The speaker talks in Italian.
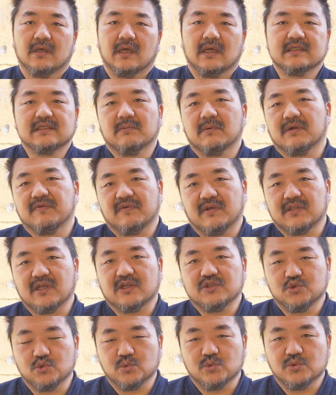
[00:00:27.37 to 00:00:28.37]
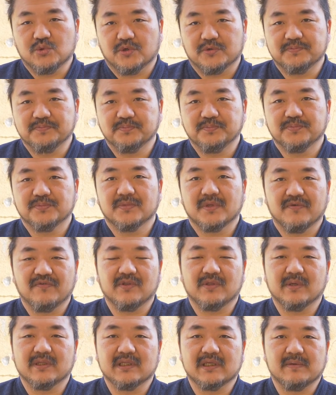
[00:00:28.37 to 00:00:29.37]
E siamo arrivati a giugno,
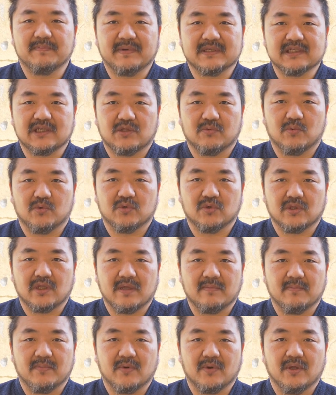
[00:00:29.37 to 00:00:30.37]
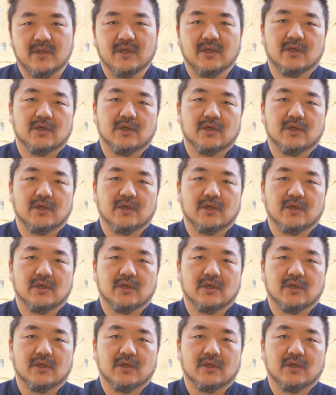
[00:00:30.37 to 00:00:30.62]
effettivamente è passato molto tempo.